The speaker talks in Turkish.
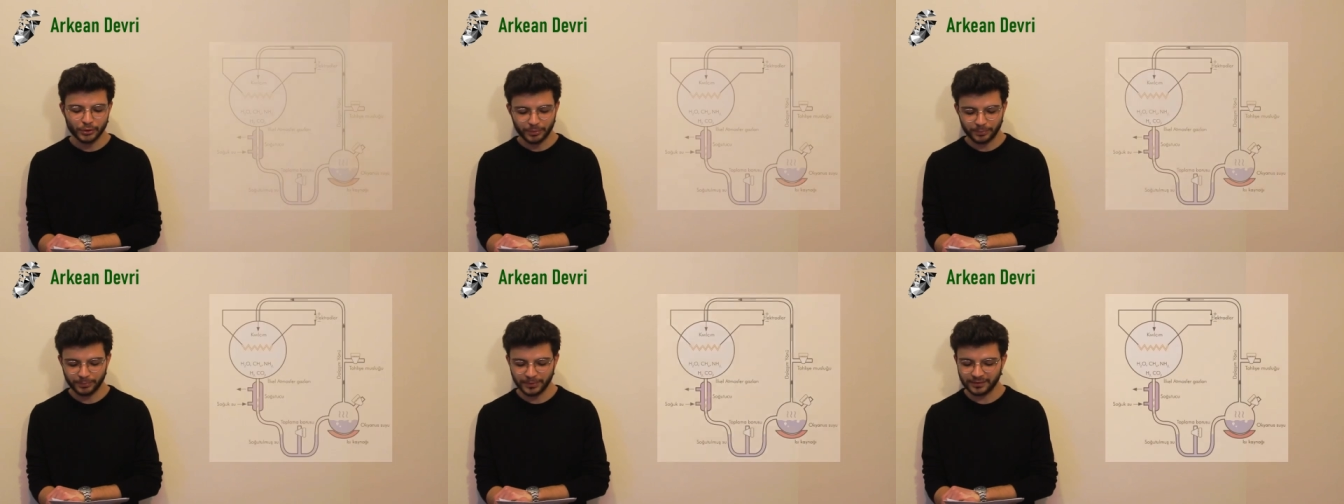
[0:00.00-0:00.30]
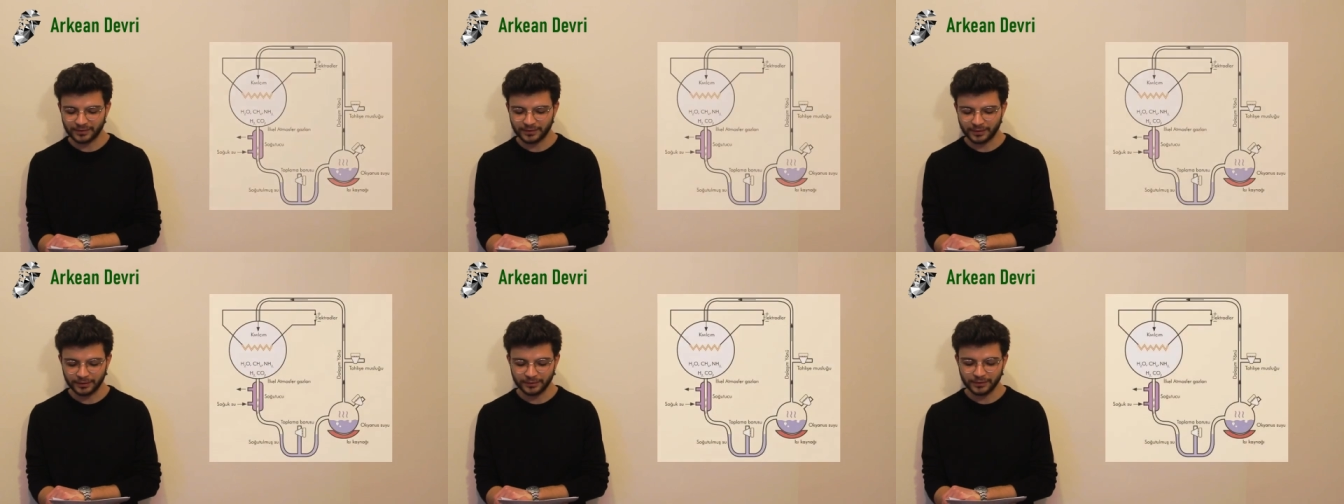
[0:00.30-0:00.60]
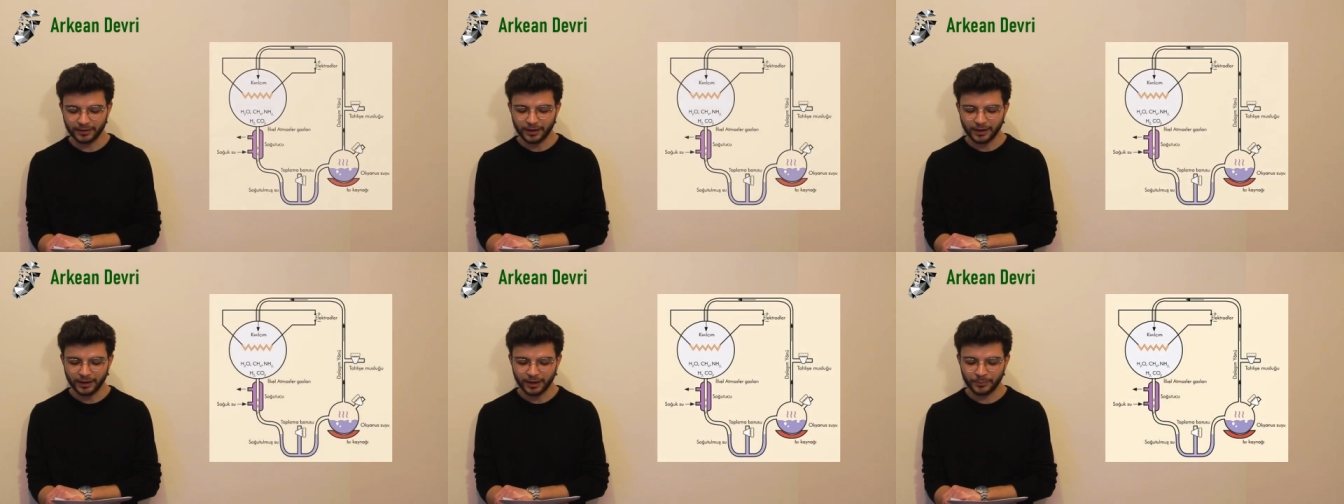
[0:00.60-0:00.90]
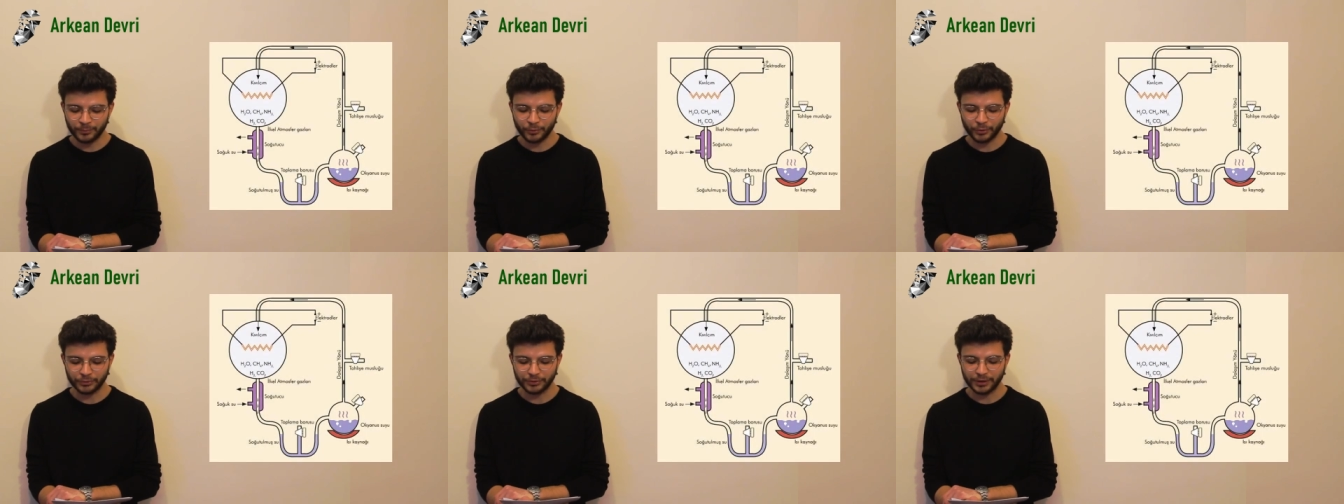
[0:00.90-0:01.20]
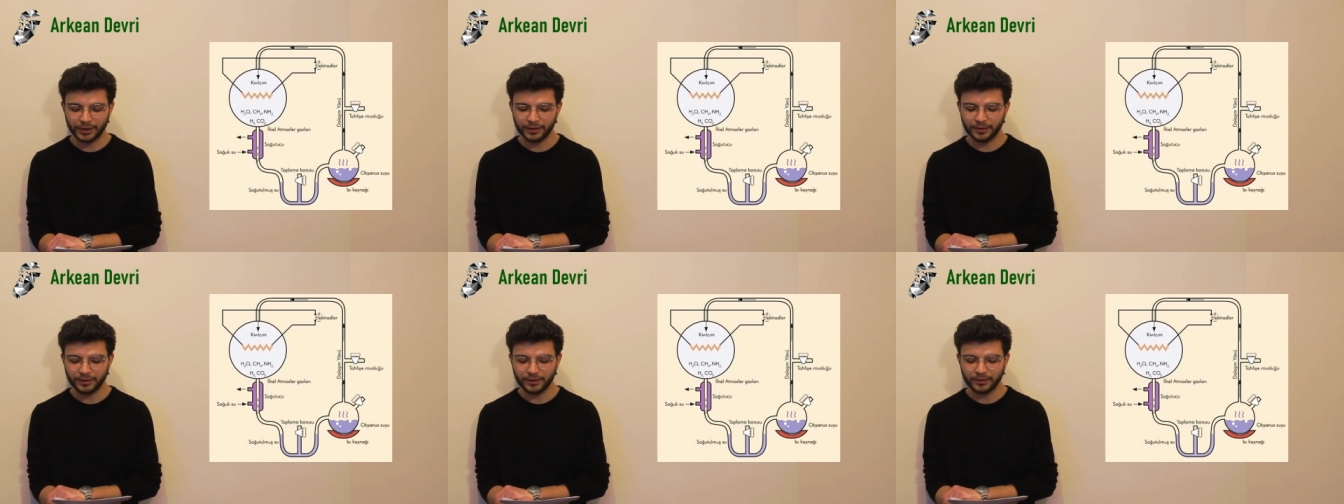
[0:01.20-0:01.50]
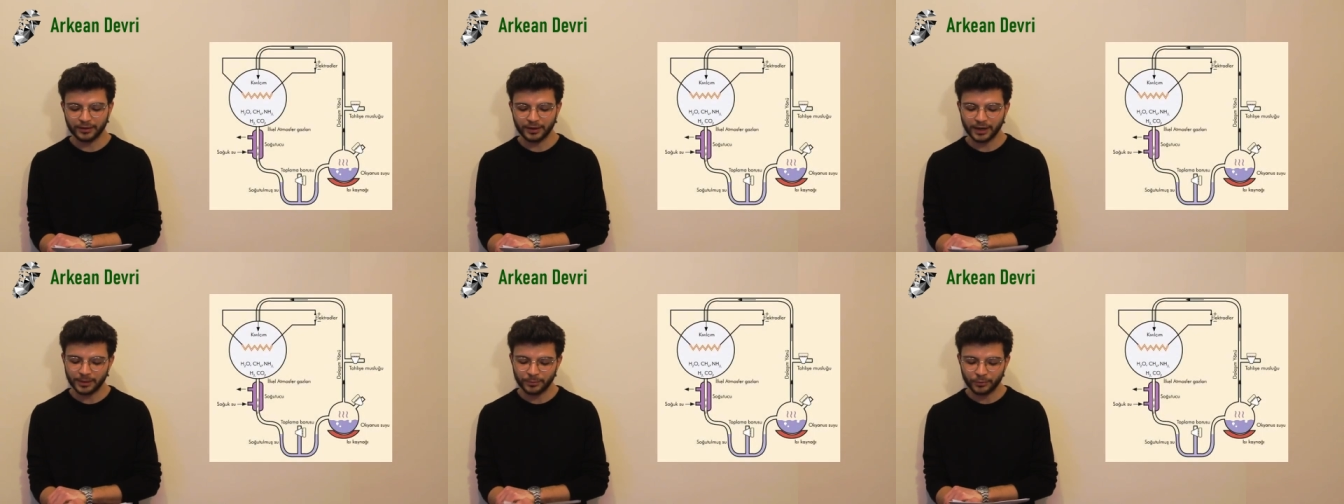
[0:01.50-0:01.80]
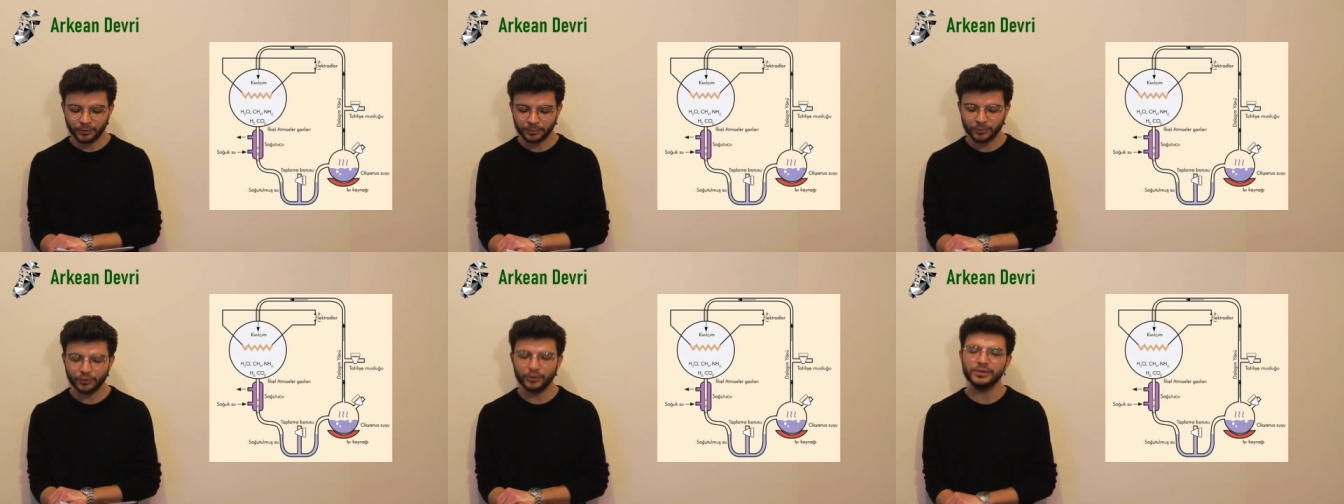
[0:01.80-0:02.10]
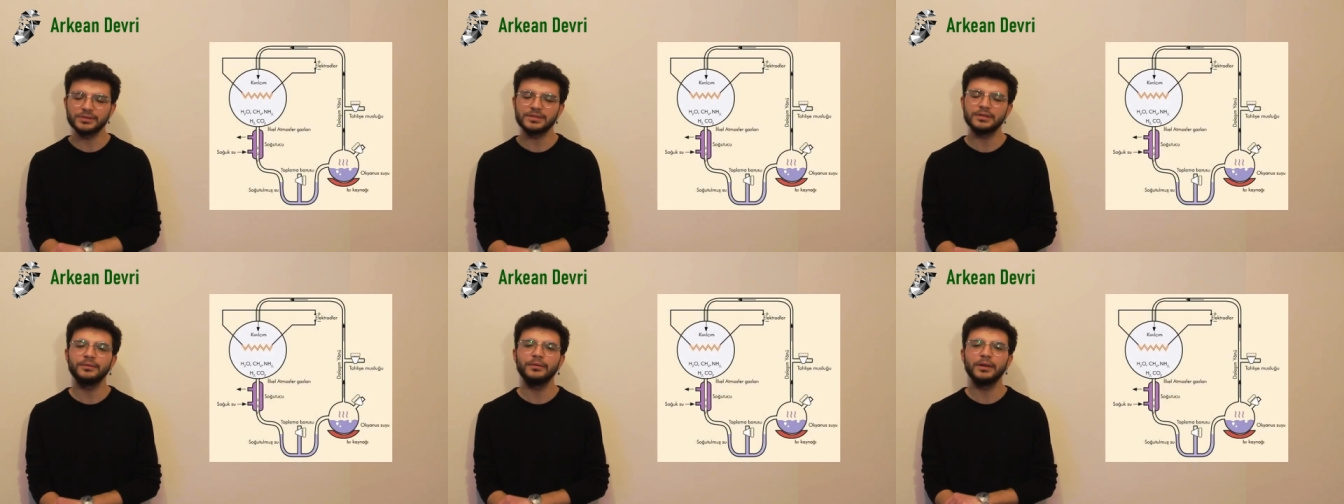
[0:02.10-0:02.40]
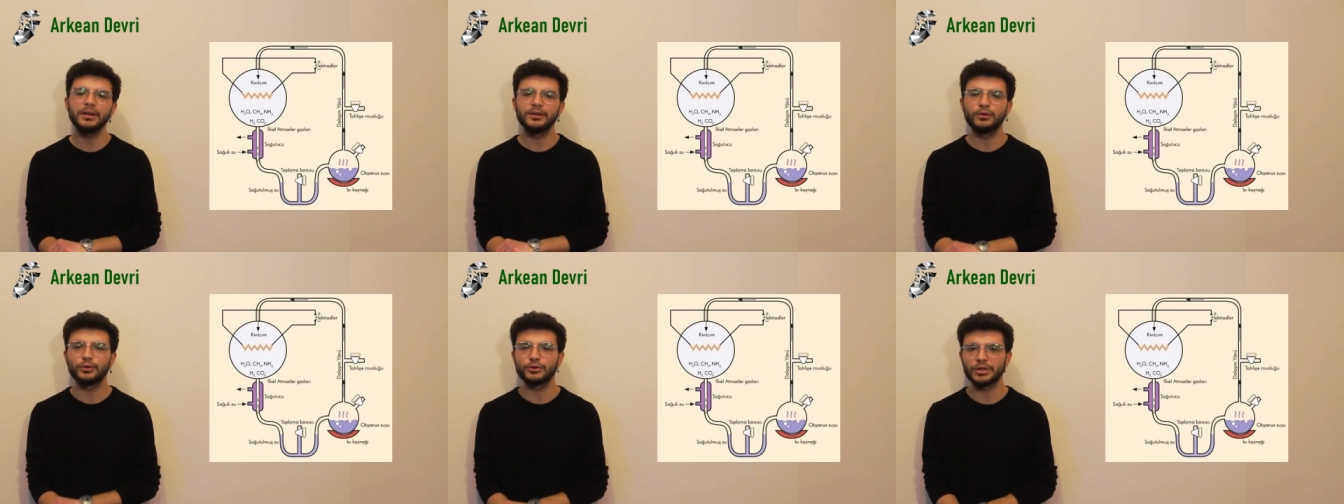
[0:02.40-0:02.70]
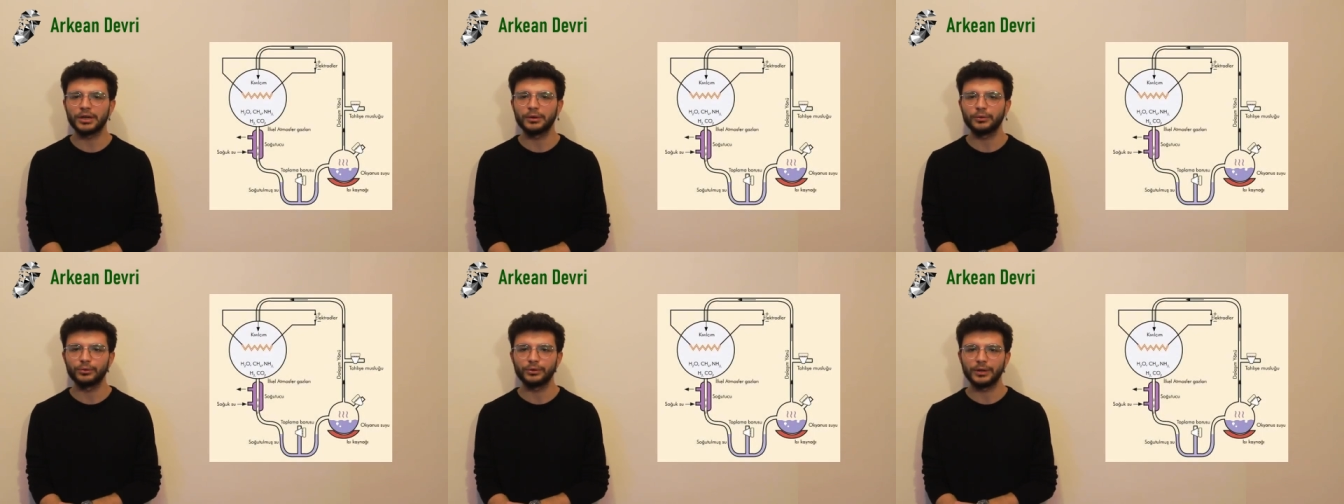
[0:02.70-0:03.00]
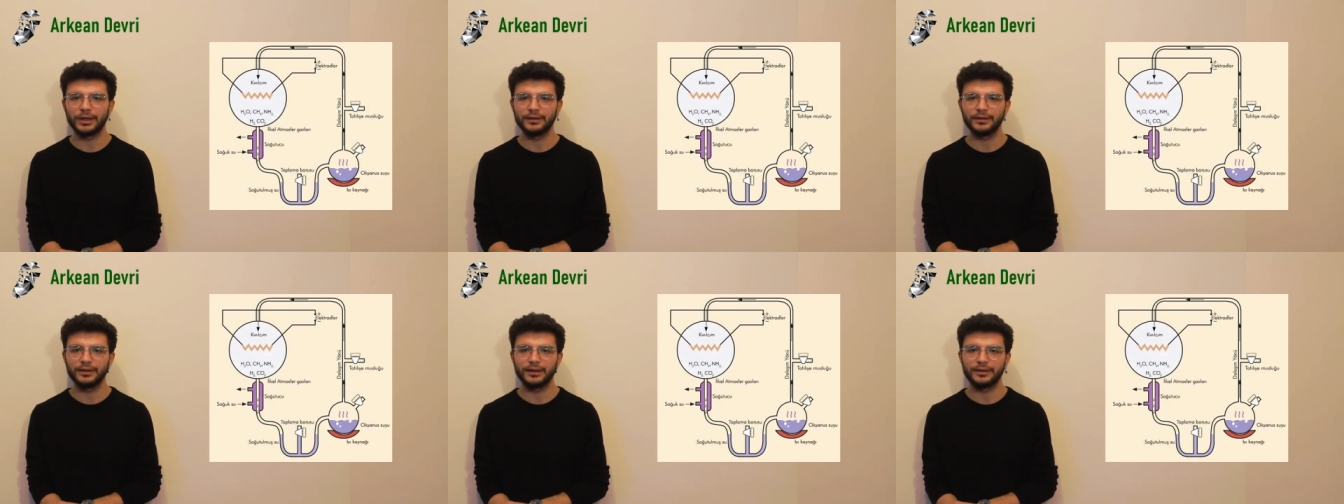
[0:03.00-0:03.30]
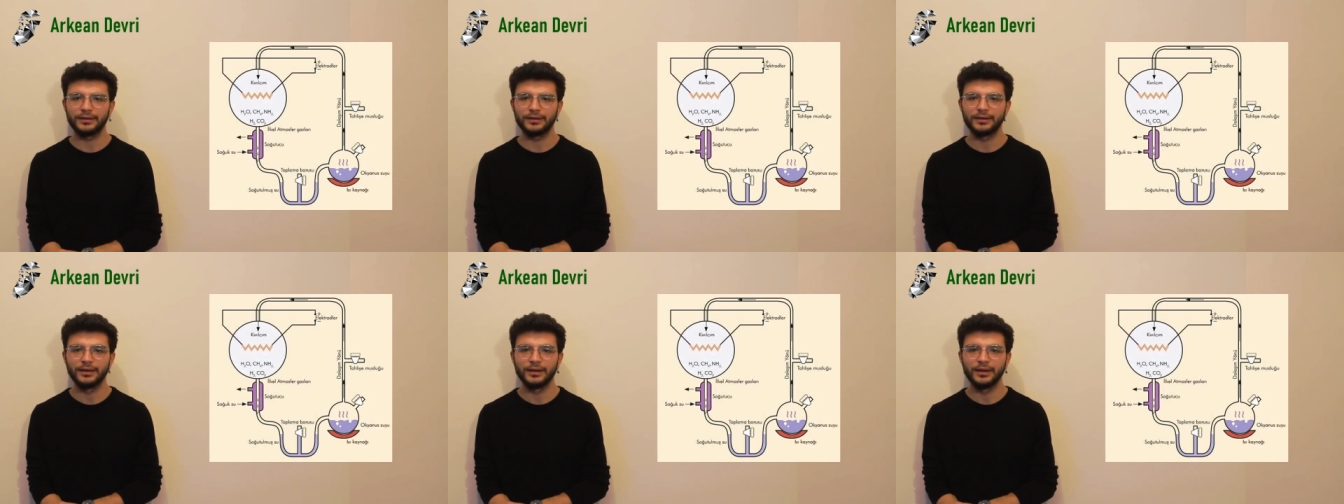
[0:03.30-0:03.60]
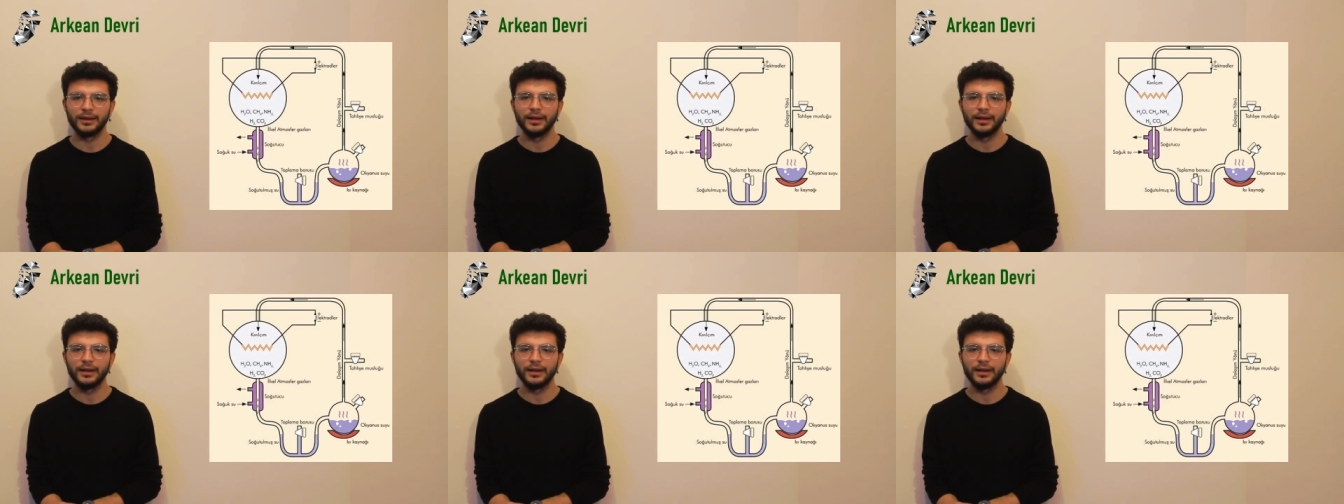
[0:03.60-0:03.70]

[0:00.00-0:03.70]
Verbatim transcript: metan, amonyak, karbon monoksit ve hidrojen kullandılar.